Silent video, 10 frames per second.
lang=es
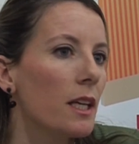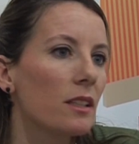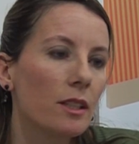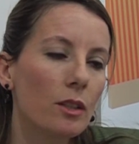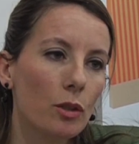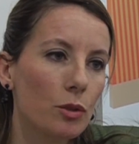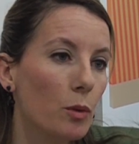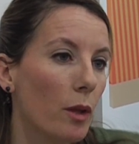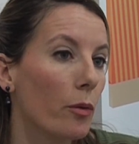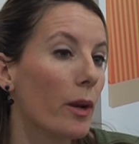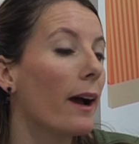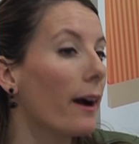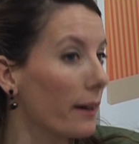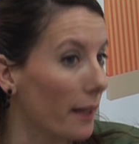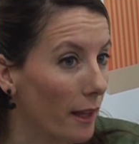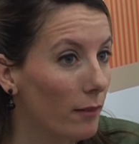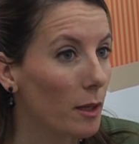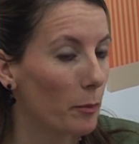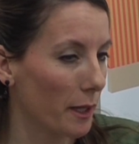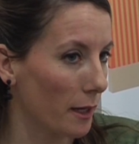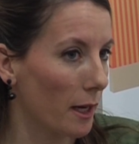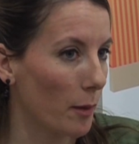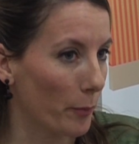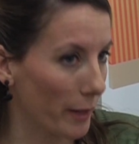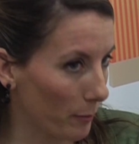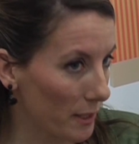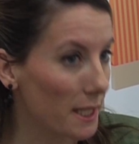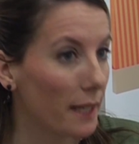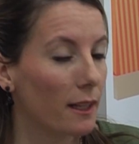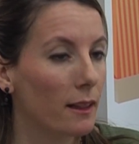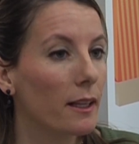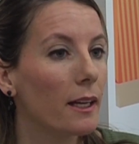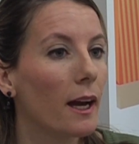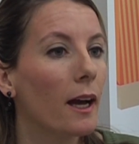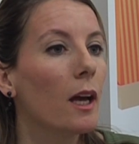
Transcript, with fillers: sino que es una zona agradable para, para pasar el día,